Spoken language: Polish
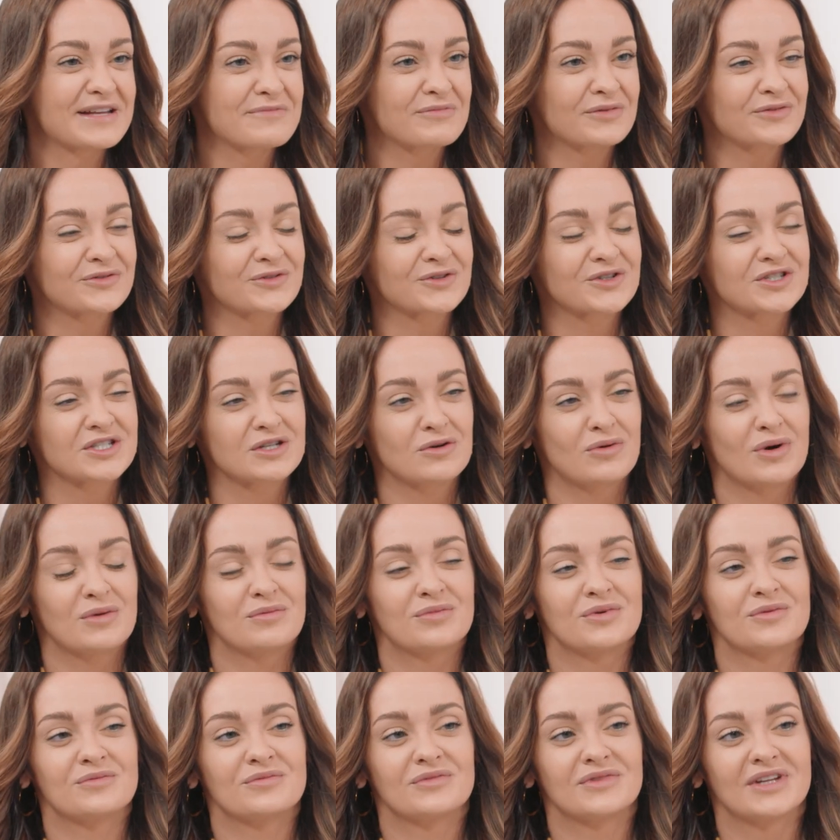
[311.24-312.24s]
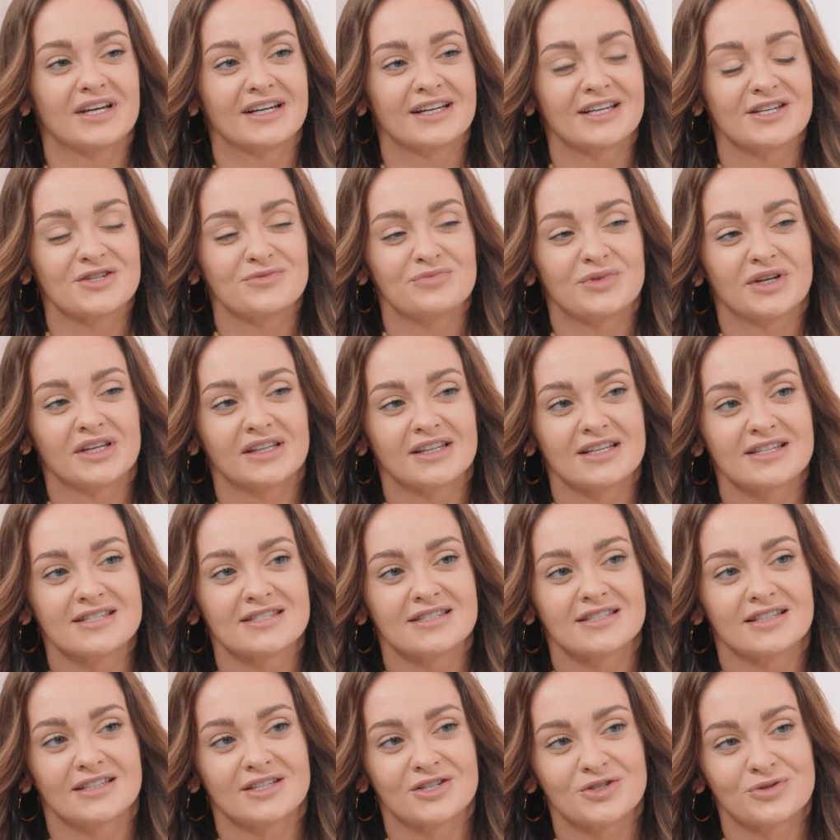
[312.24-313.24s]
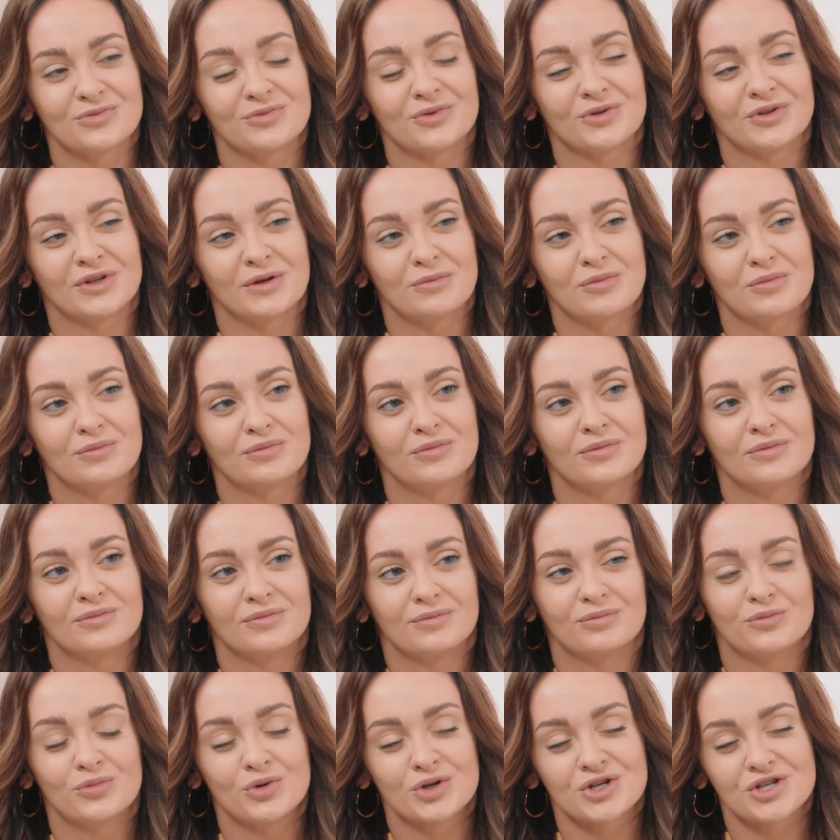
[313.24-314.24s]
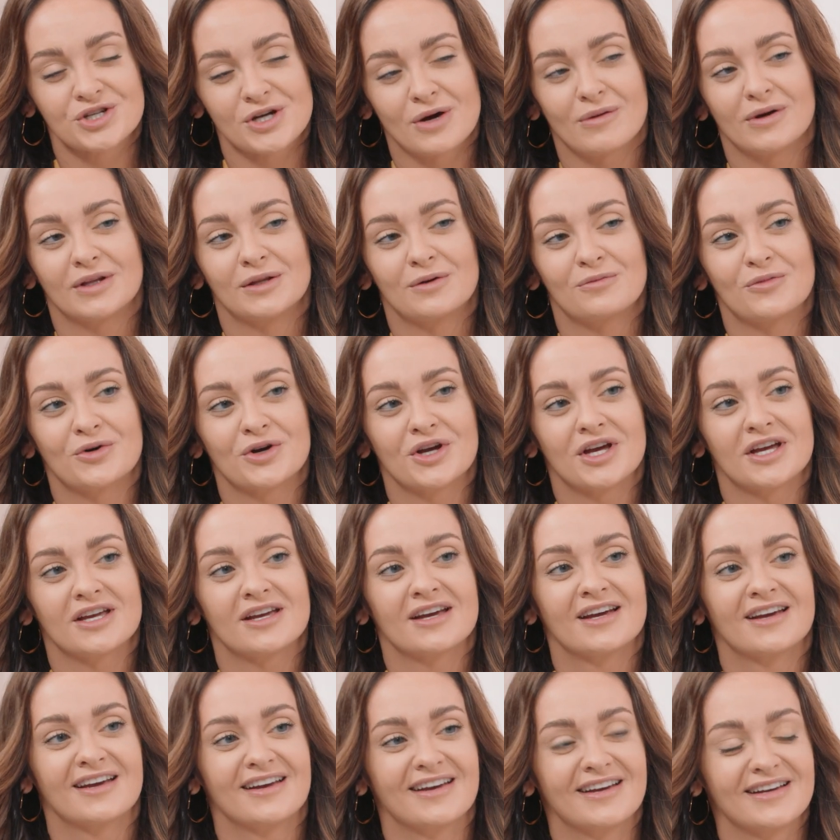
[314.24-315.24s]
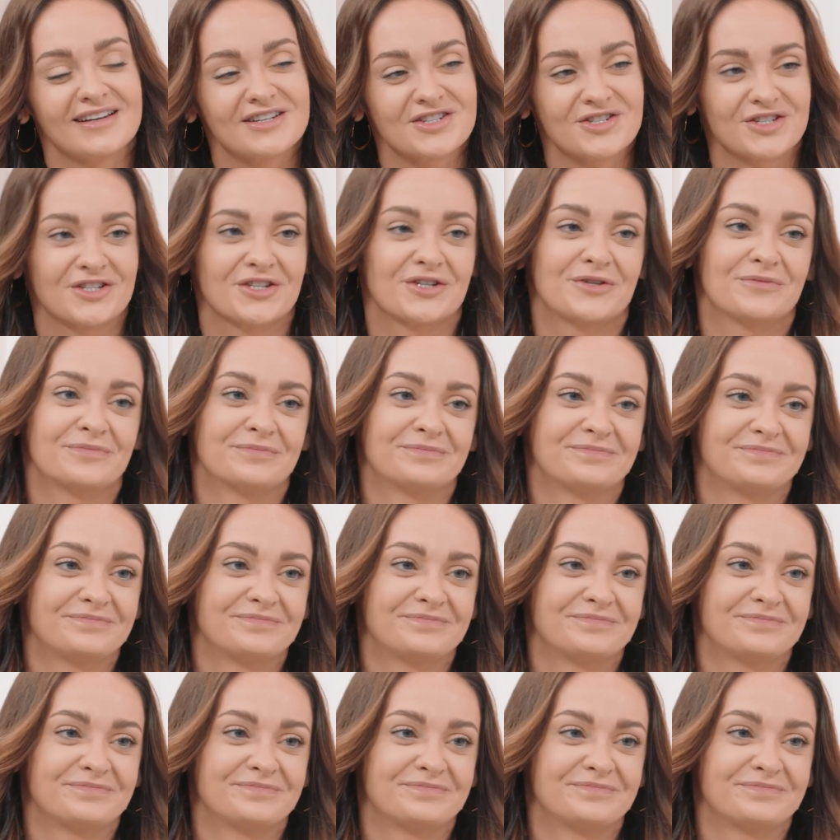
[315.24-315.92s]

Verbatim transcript: na pewno chciałabym na jakiejś pięknej scenie, żeby ona błyszczała na mojej szyi.